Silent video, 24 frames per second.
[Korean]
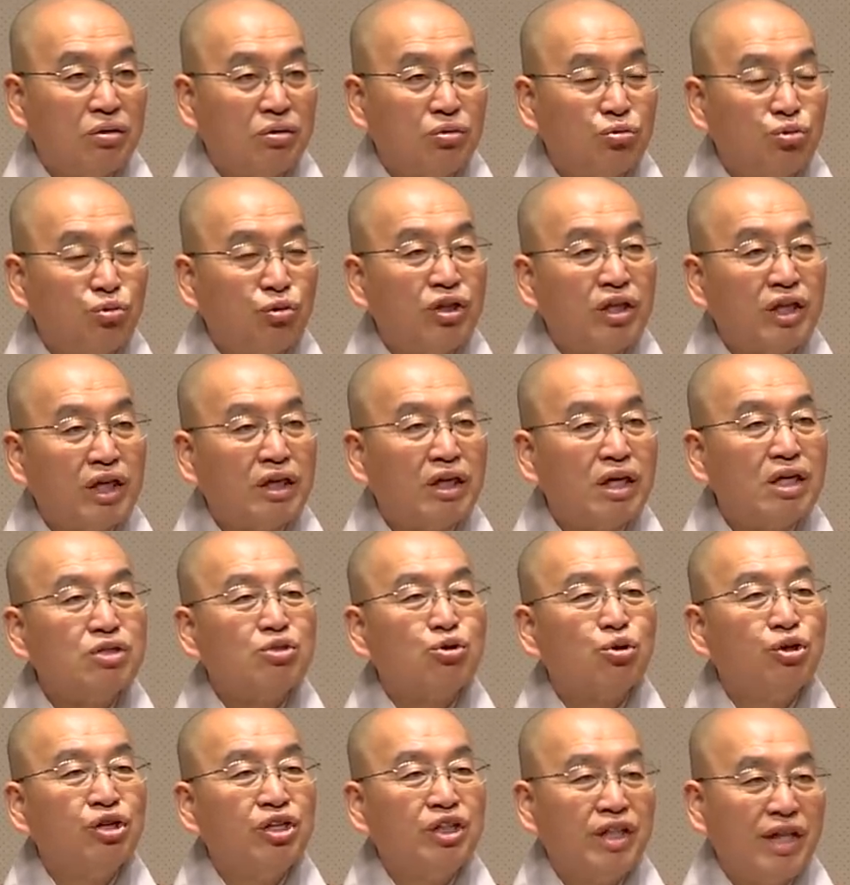두개다내
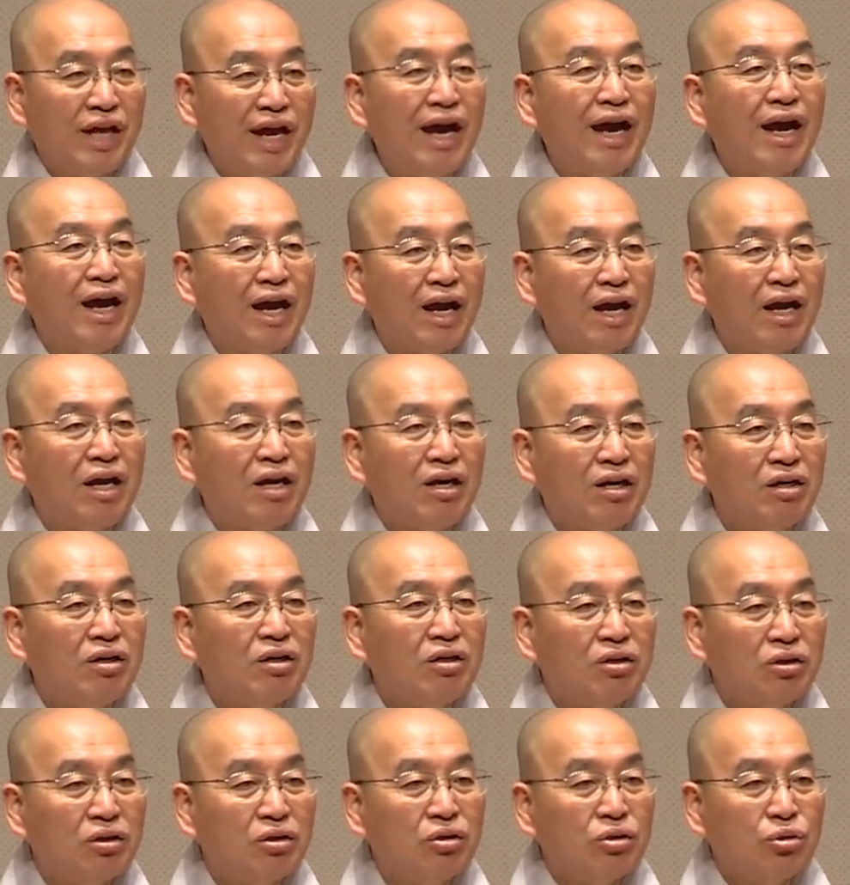손인데
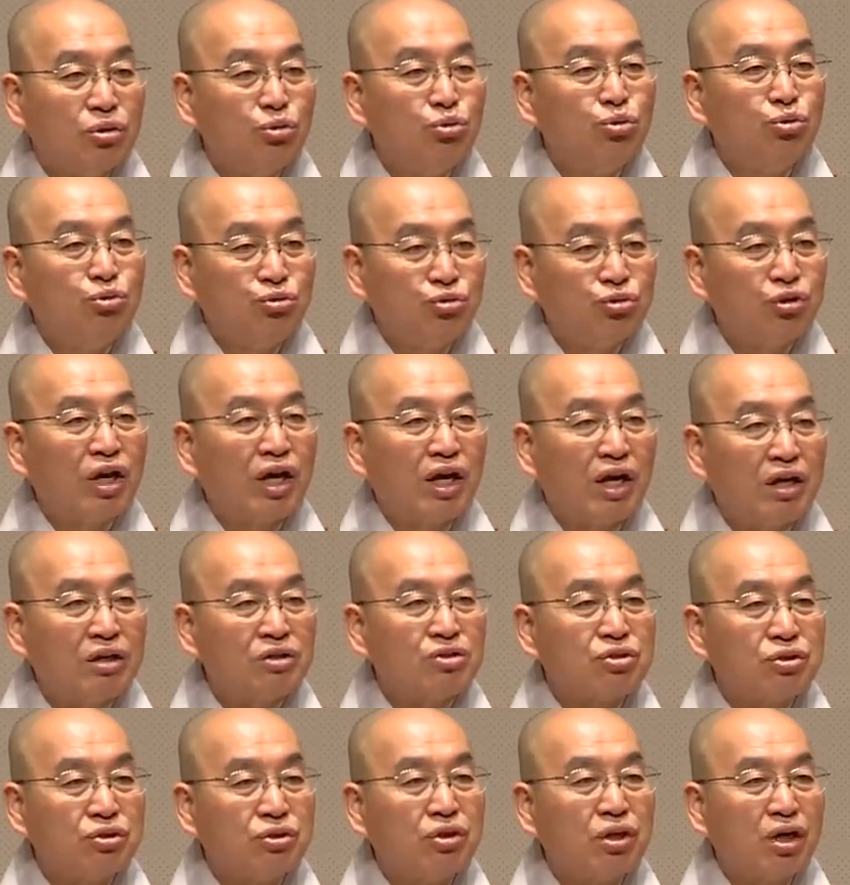이 둘 중에 하나를
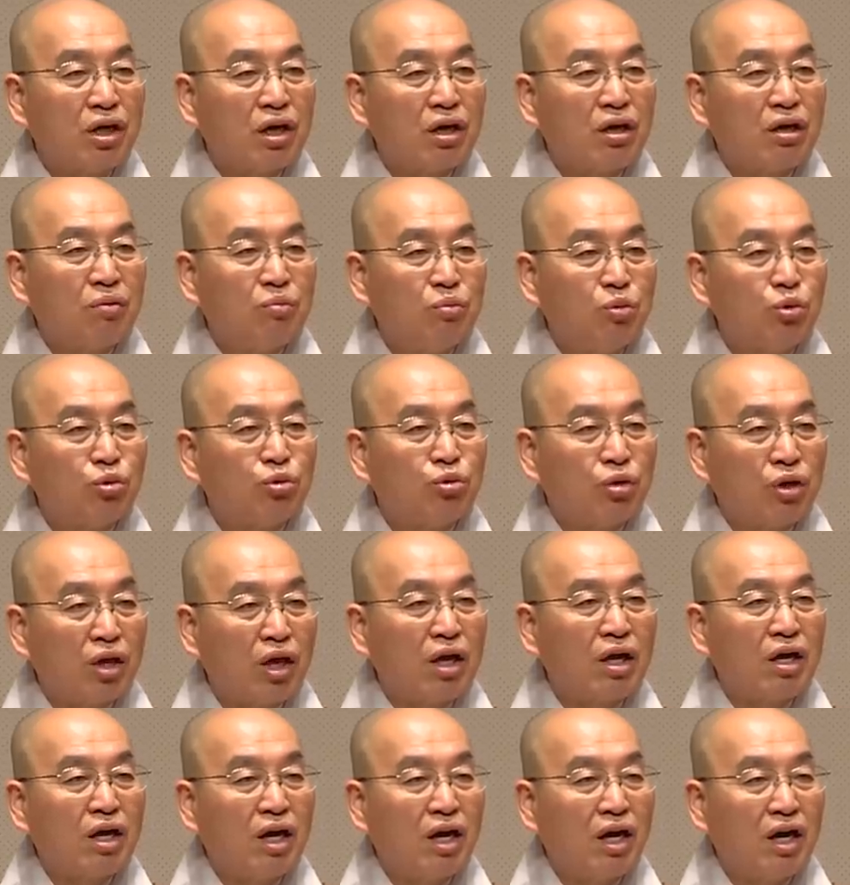선택하라고 하면 어떻게
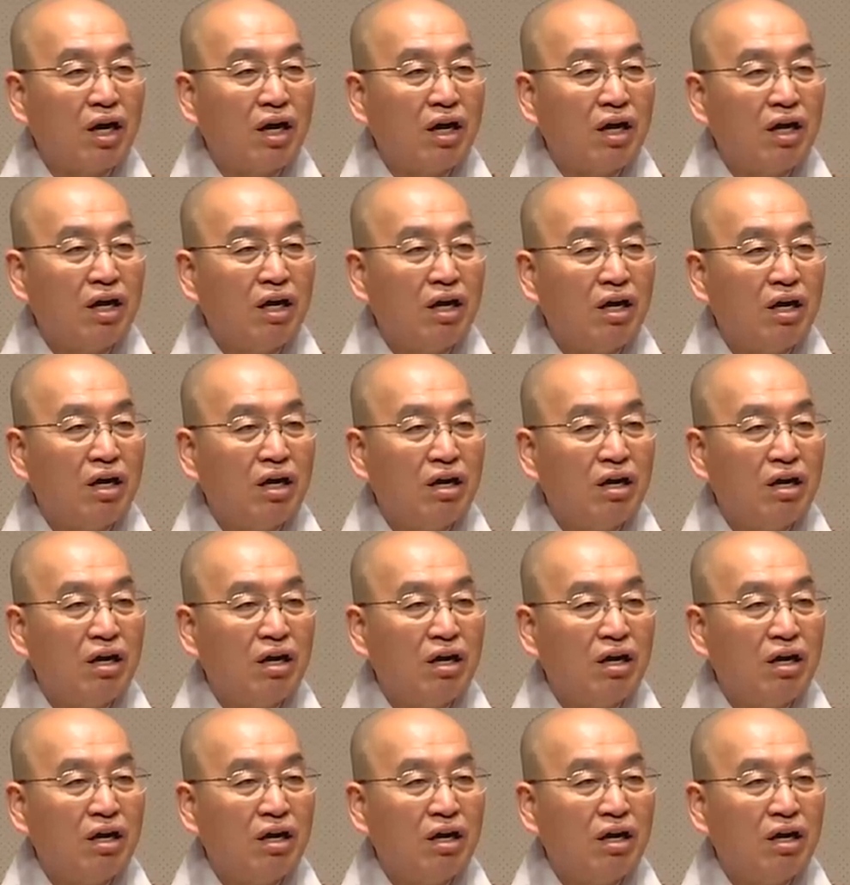할까?